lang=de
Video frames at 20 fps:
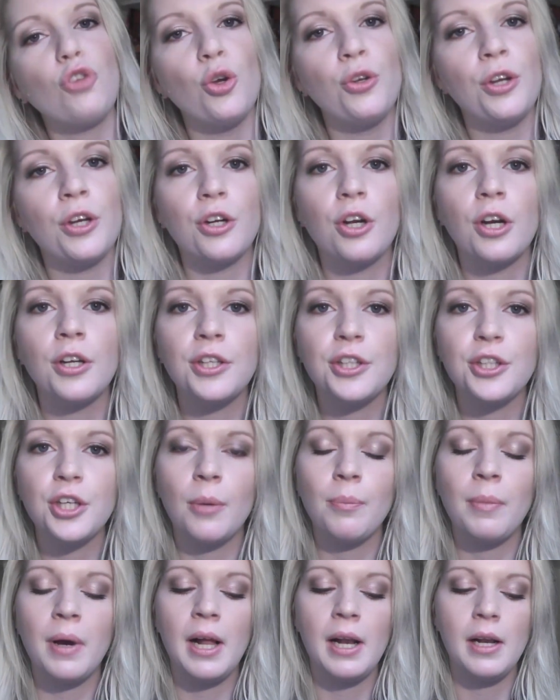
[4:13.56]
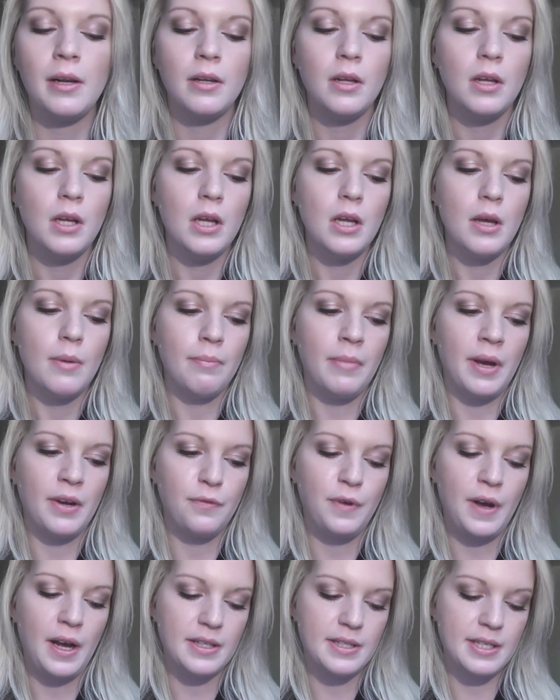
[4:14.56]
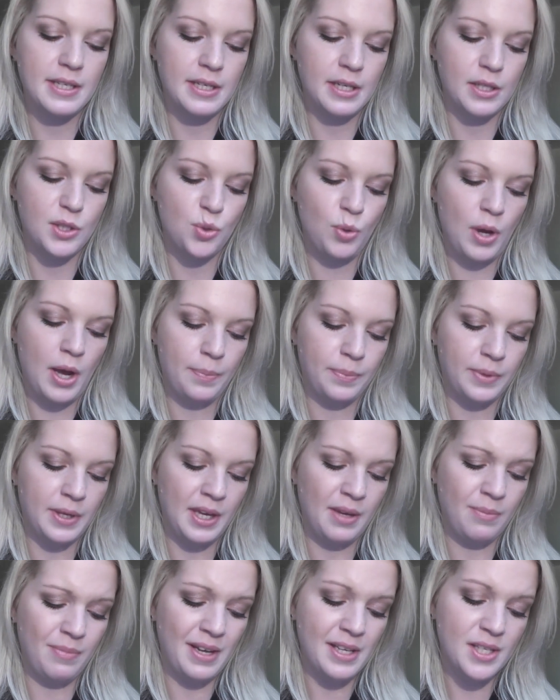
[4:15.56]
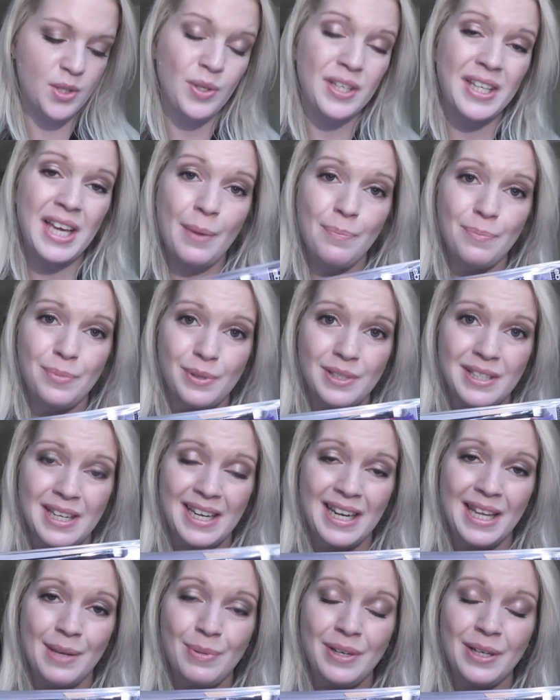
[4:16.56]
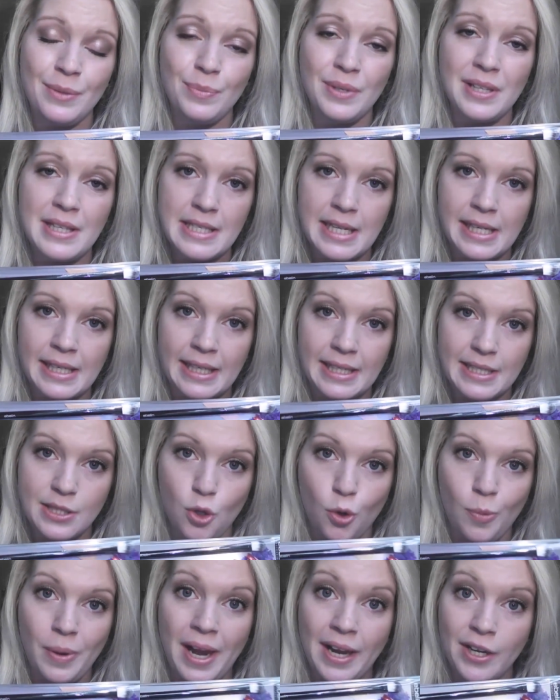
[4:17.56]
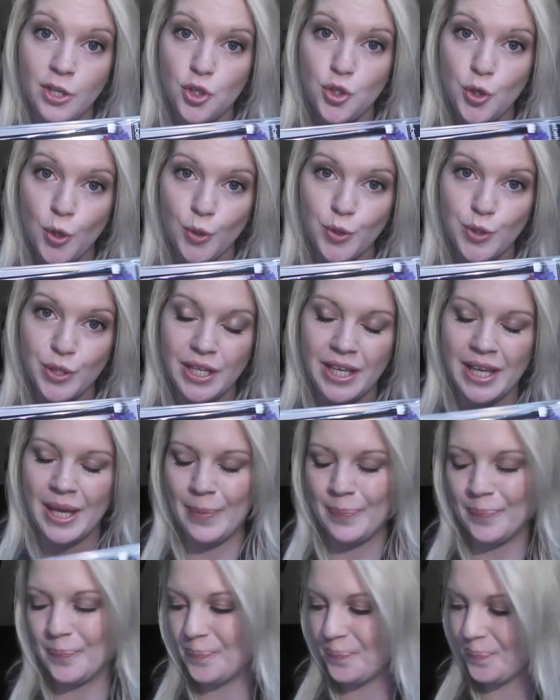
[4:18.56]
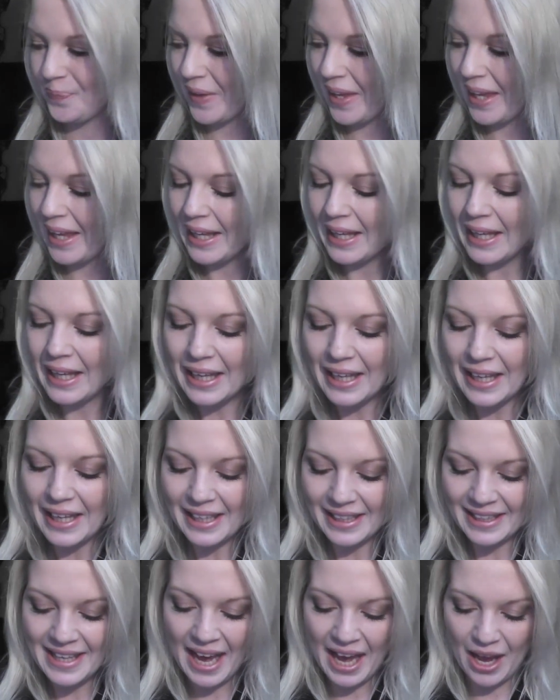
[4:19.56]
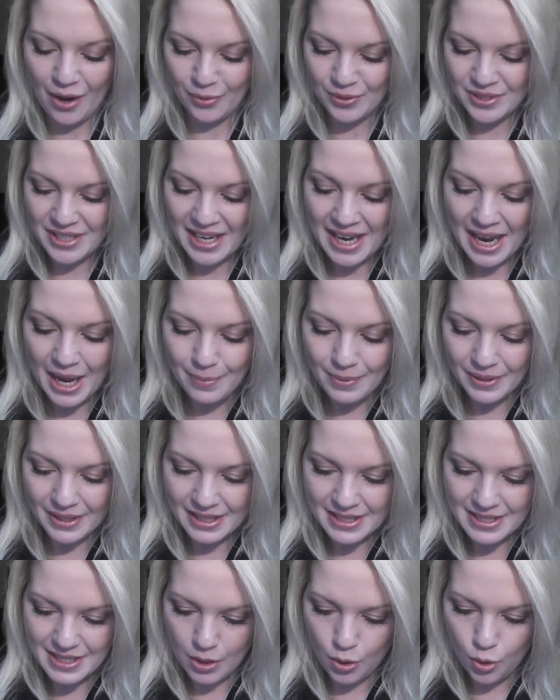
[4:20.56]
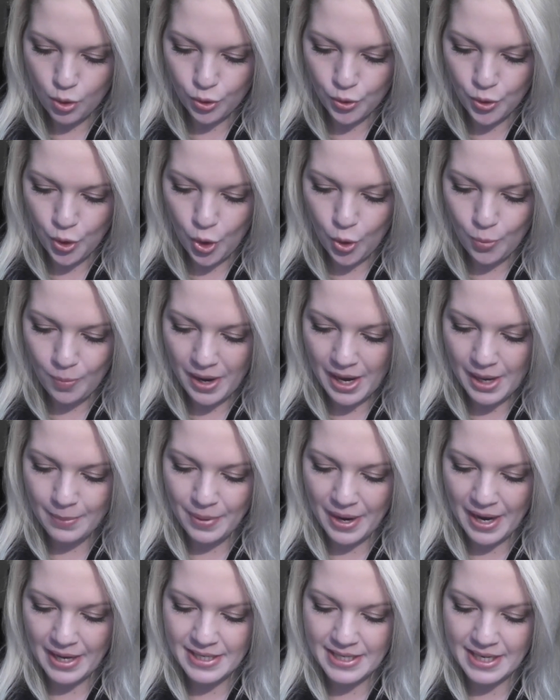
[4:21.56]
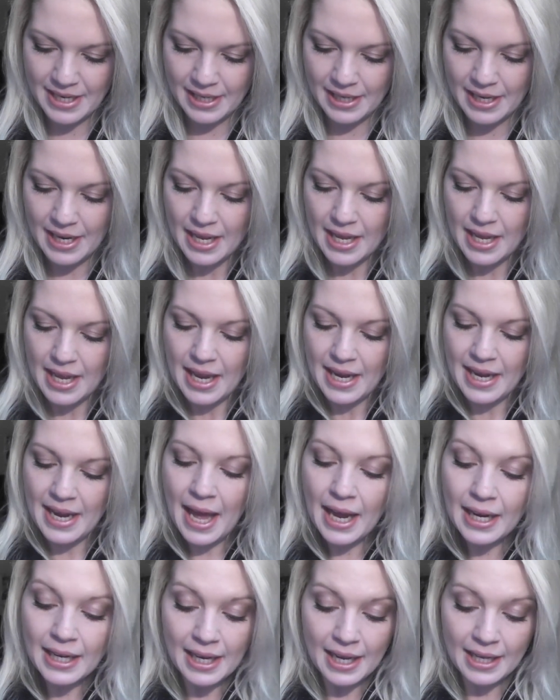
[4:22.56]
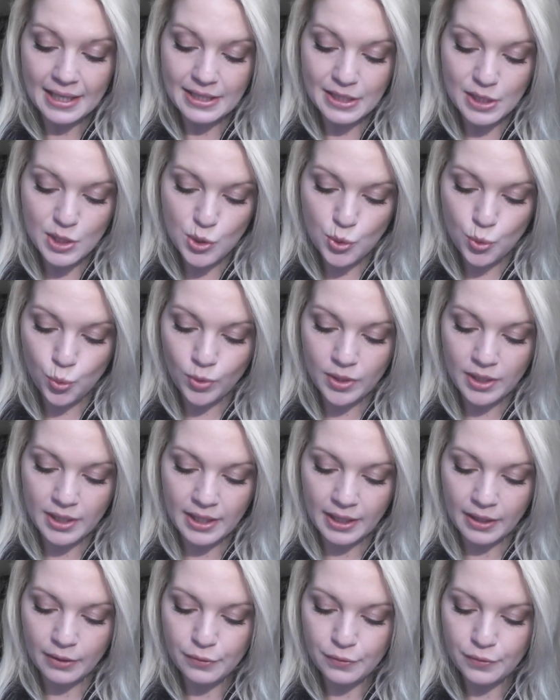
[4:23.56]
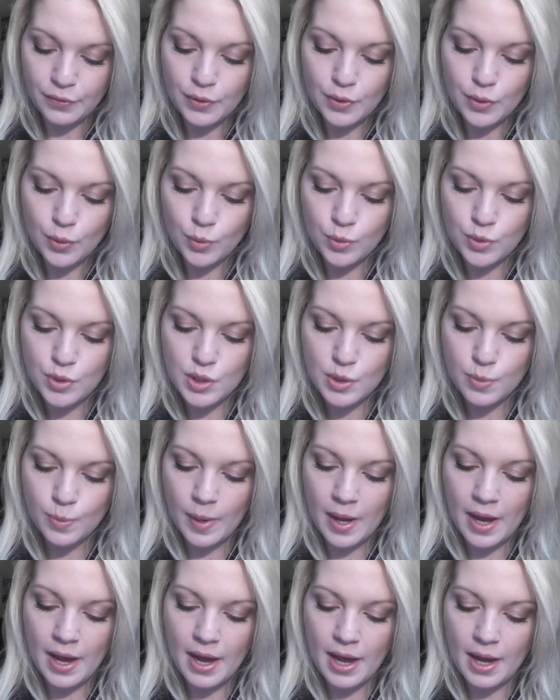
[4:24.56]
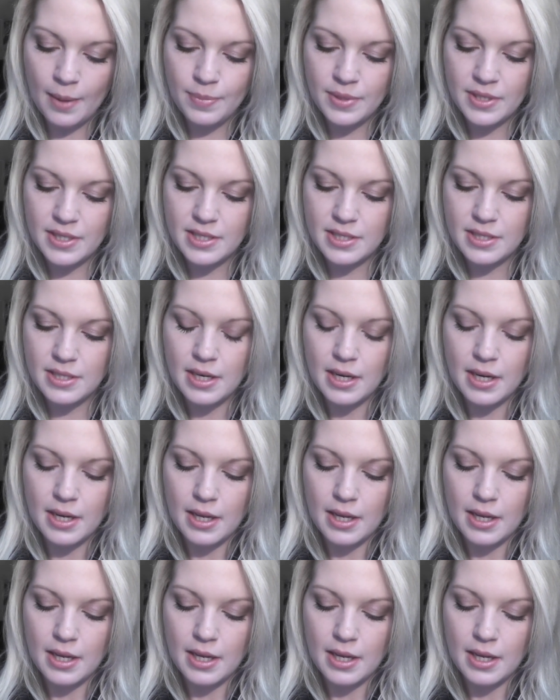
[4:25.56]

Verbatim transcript: und dann kann ich ja mal mein Fazit dazu abgeben. Also ich habe den Ebelin-Pinseln jetzt nochmal eine Chance gegeben. Ja, und dann habe ich jetzt auch nochmal bei den Nagellacken zugegriffen. Und zwar habe ich